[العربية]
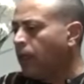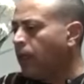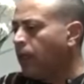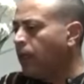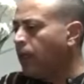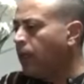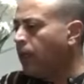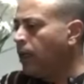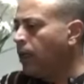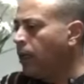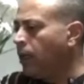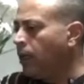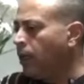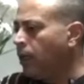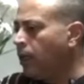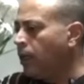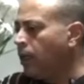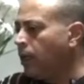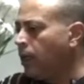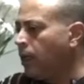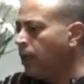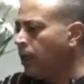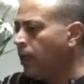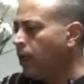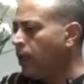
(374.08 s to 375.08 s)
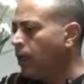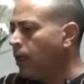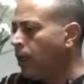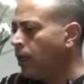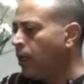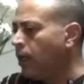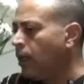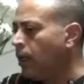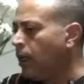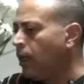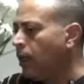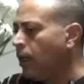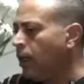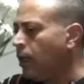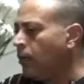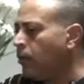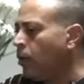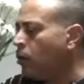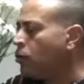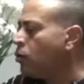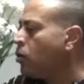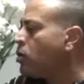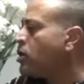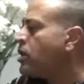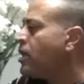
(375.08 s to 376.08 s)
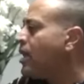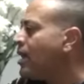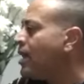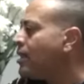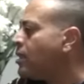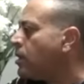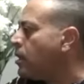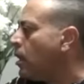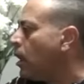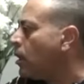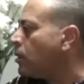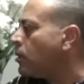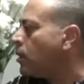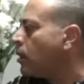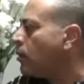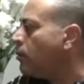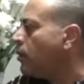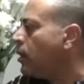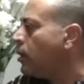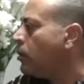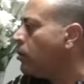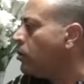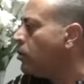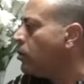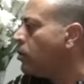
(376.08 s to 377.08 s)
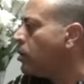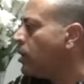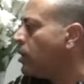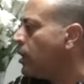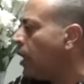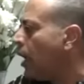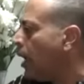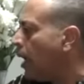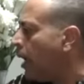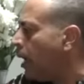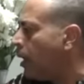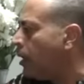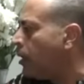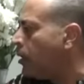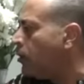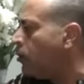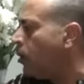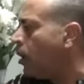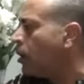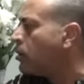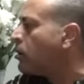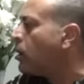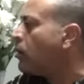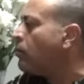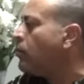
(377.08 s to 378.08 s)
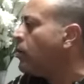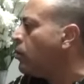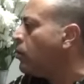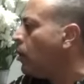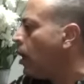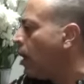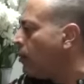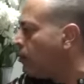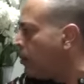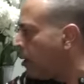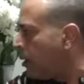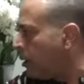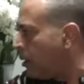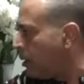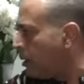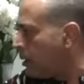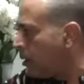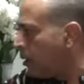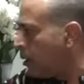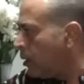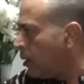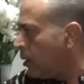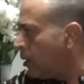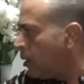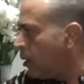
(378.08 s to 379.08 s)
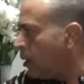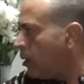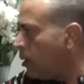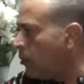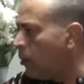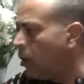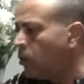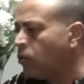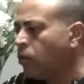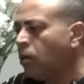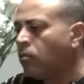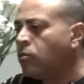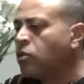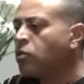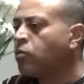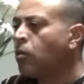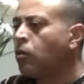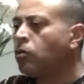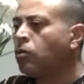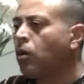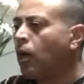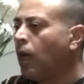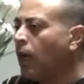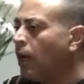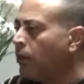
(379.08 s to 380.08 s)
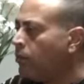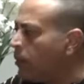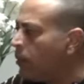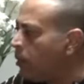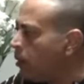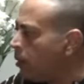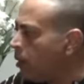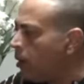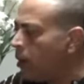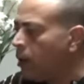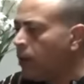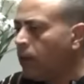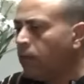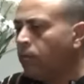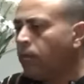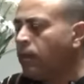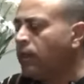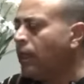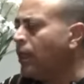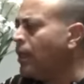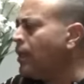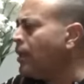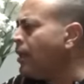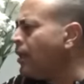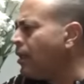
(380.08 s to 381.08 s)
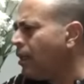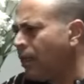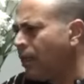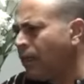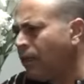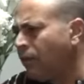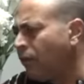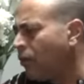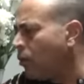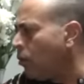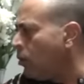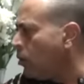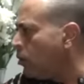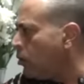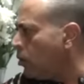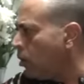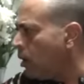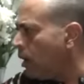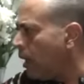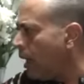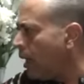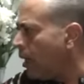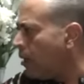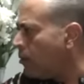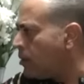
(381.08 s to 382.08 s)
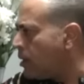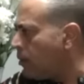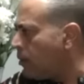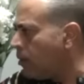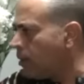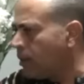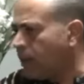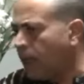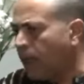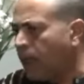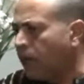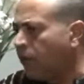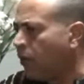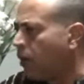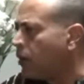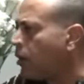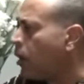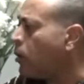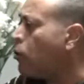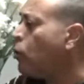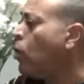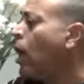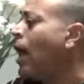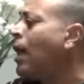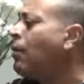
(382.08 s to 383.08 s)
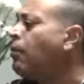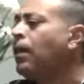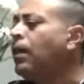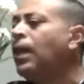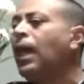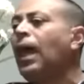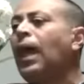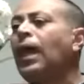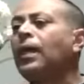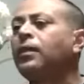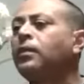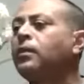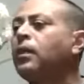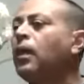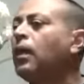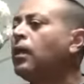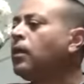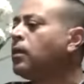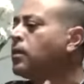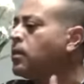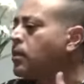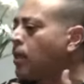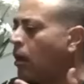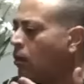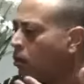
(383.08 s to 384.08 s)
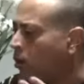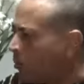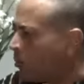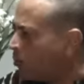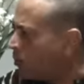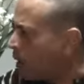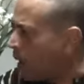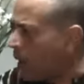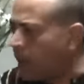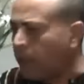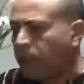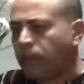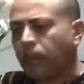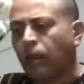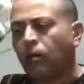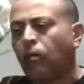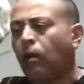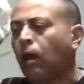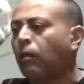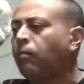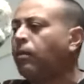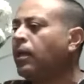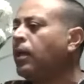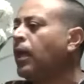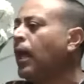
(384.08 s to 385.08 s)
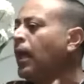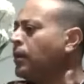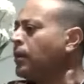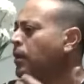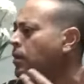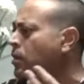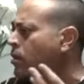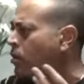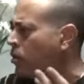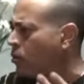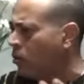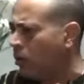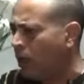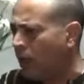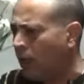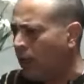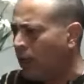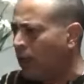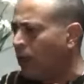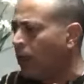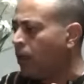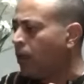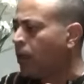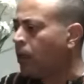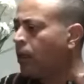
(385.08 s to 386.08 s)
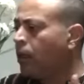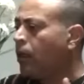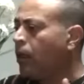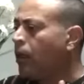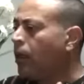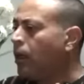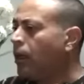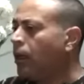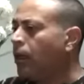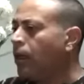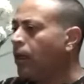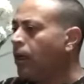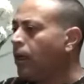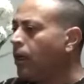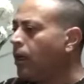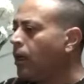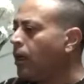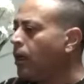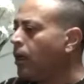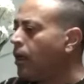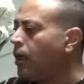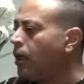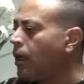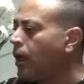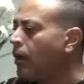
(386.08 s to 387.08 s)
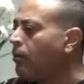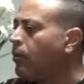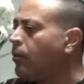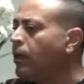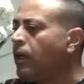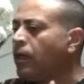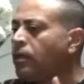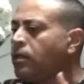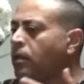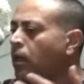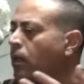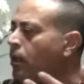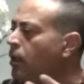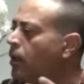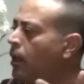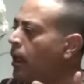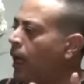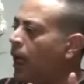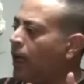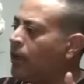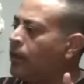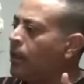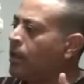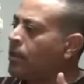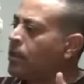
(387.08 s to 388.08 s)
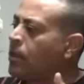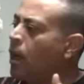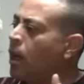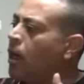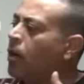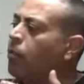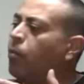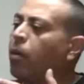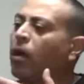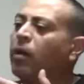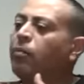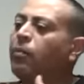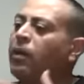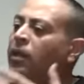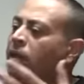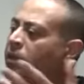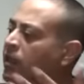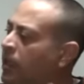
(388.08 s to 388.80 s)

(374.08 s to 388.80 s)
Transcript: آه، الموضوع سياسي اكتر منه سياحي واكتر منه امني الموضوع مش موضوع امن بدليل ان احنا في كل دول العالم زي ما انت عارف حضرتك وقبل حتى الثوره بتاعتنا وقبل الاحداث دي كلها آه. آه. كان بيحصل احداث اكبر من